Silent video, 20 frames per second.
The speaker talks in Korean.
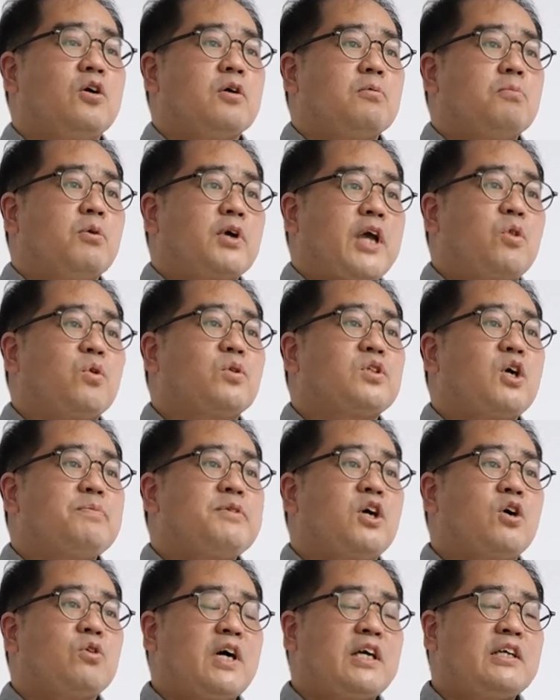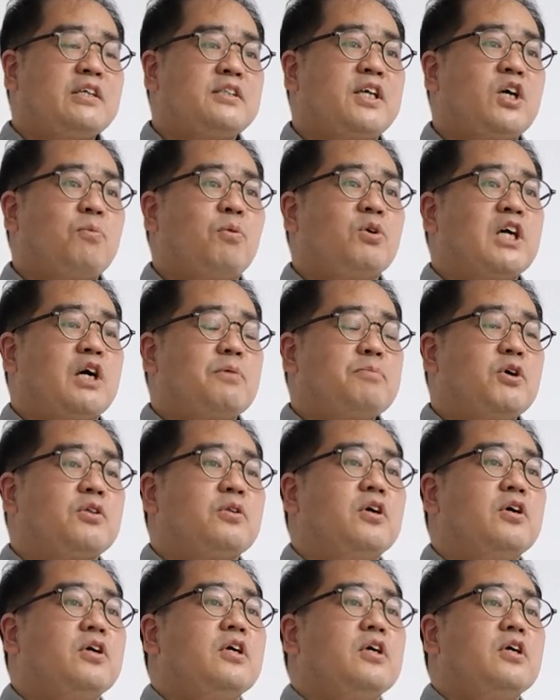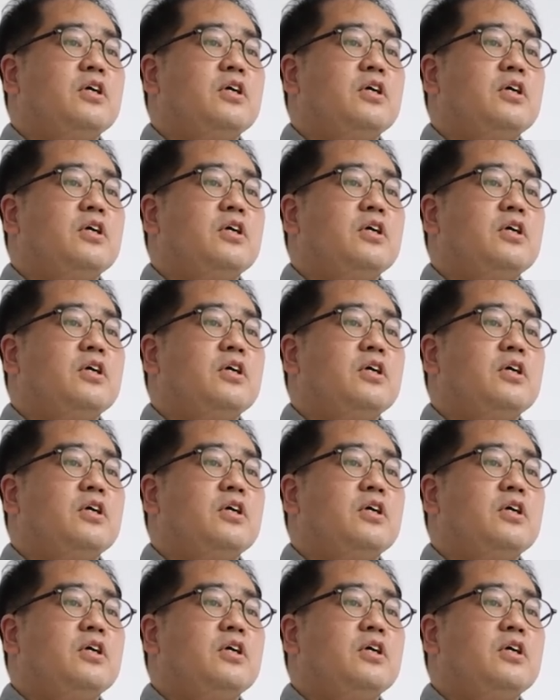뭐 개속 사업이라고 하는데 뭐냐면